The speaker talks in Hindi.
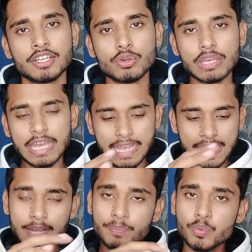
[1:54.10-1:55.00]
क्योंकि
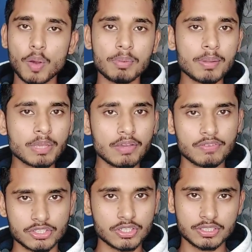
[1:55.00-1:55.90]
एक प्रॉब्लम की
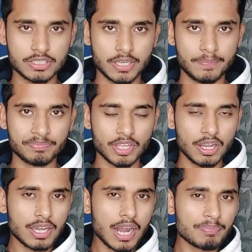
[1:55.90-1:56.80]
वजह से
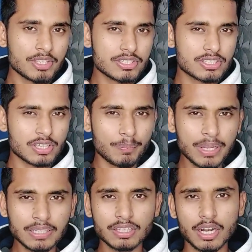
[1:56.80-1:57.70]
अगर आपने
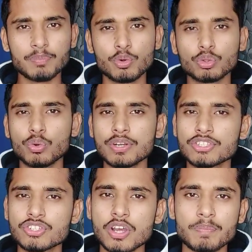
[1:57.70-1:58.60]
सभी तरफ खुद को
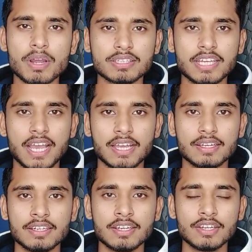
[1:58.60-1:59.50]
डिस्टर्ब कर दिया
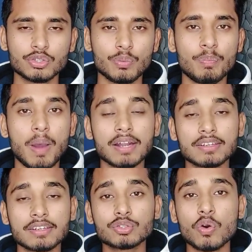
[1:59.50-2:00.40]
है तो
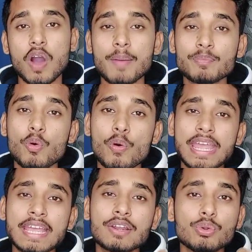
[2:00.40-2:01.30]
पार्टनर तो आपको
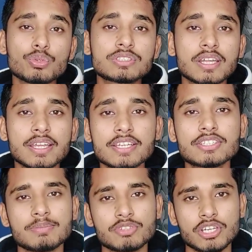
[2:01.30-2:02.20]
एक लूज़र ही
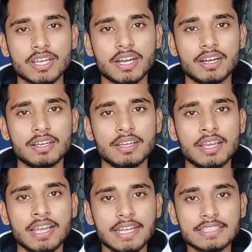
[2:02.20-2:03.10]
समझेगा
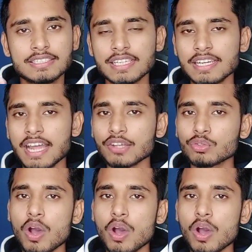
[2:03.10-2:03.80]
इससे ना तो